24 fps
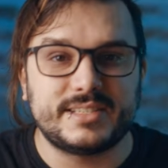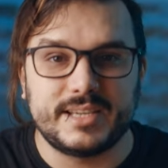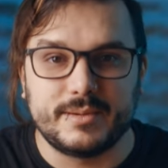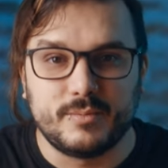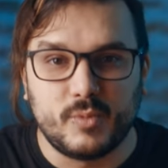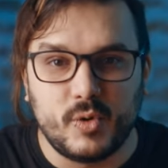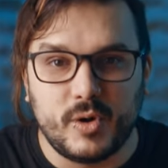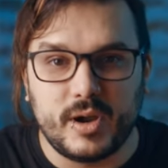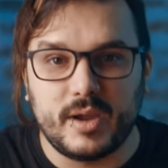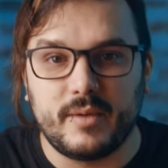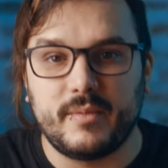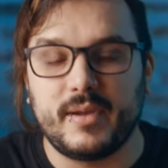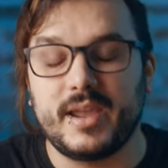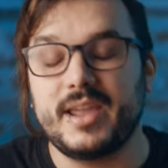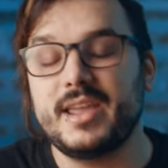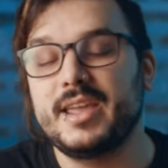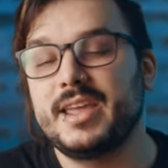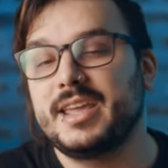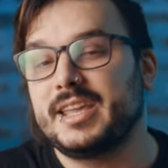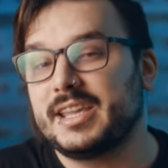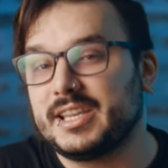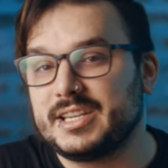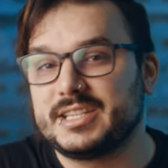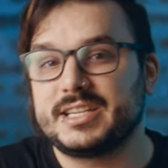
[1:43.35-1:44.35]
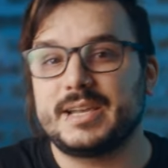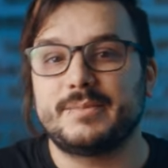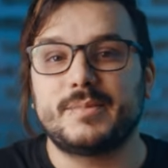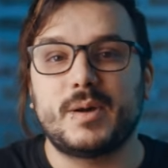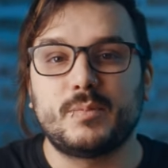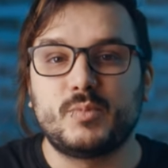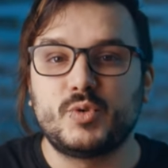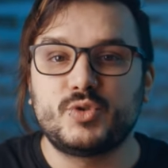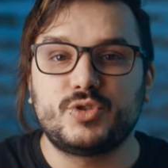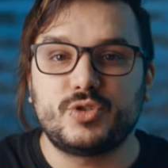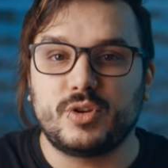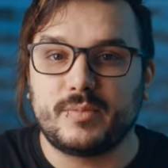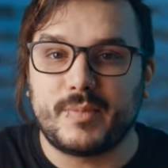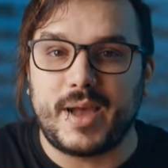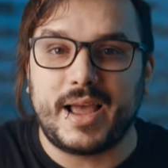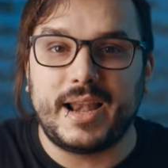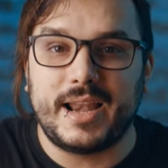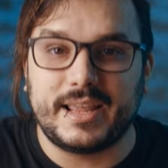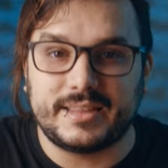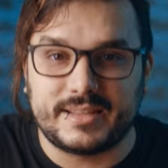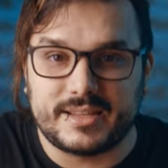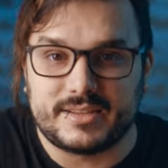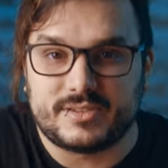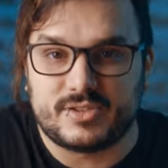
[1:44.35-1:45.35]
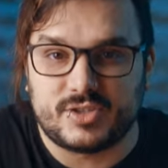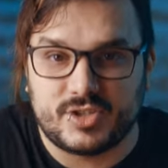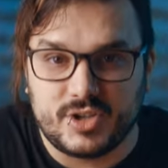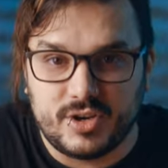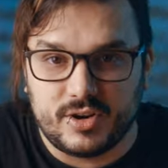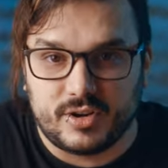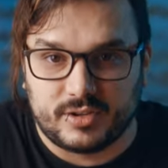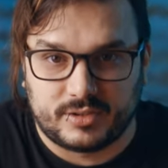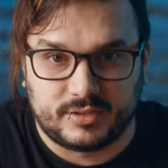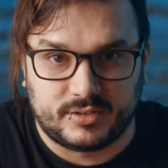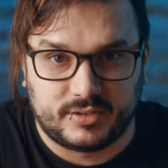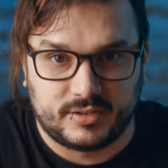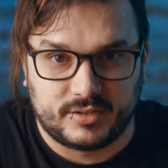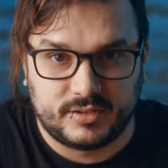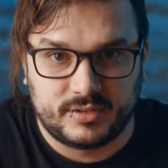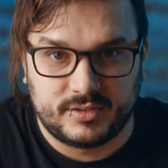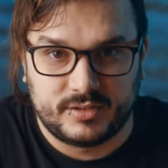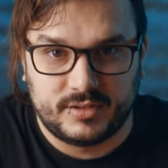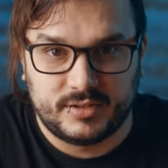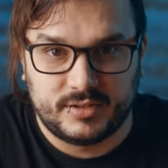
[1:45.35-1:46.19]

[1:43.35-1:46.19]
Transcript: se mueve y llama mucho más la atención.